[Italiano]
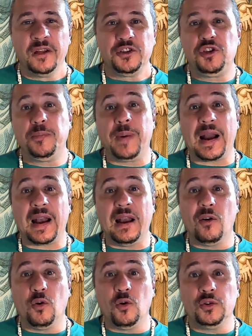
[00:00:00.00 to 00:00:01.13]
ci
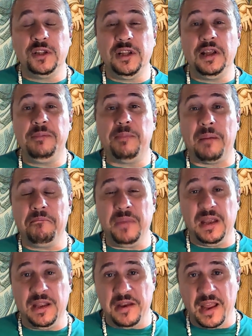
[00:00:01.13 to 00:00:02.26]
parlano di
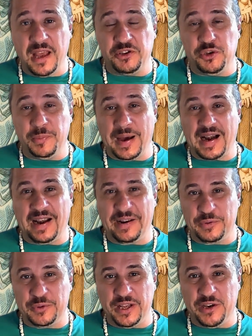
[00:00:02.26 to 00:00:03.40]
bambini, eh, ci
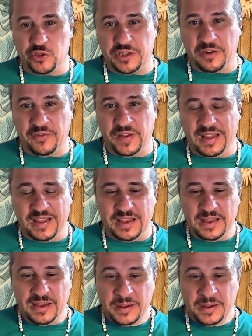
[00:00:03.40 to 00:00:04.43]
parlano dei nostri figli.